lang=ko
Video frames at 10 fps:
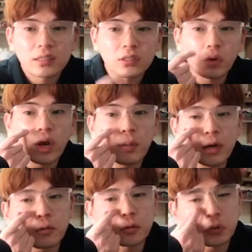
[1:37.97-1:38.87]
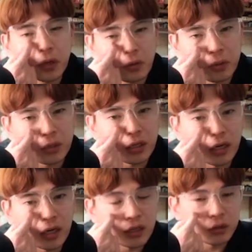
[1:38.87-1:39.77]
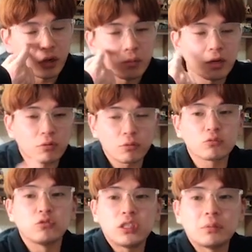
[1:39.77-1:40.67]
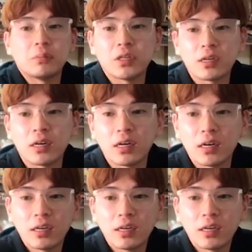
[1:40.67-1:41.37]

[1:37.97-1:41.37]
저의 마르코는 최고입니다. 저의 마르코도 90입니다.